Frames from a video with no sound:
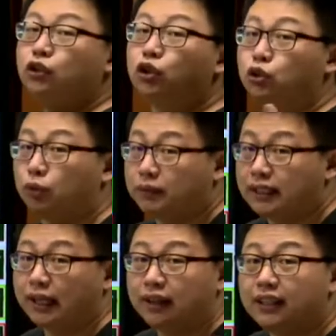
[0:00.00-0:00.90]
就是我们
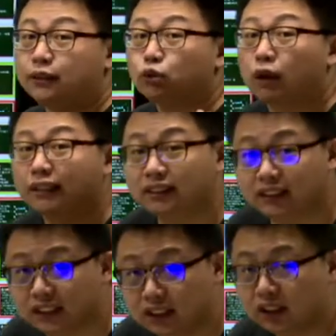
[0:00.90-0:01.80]
讲的磷酸
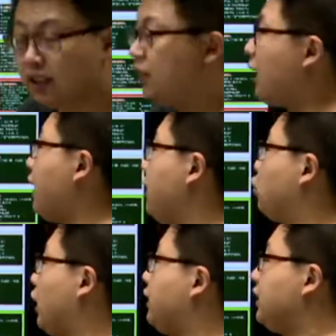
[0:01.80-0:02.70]
基。那磷
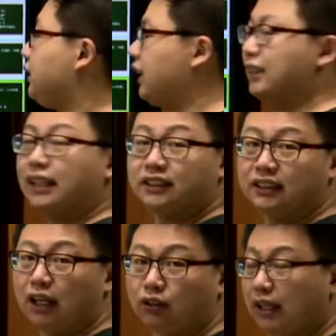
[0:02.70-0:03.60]
酸基接在
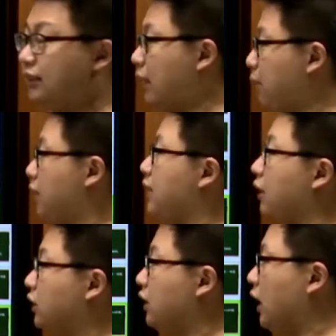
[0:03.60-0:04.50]
几号碳上面？你要
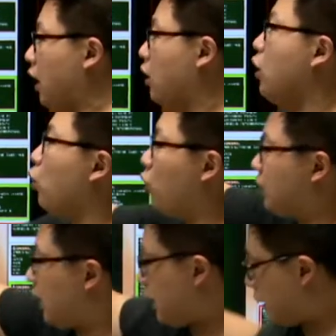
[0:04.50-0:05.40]
记得哦，我
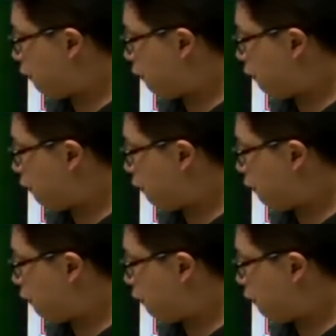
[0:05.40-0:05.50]
这一个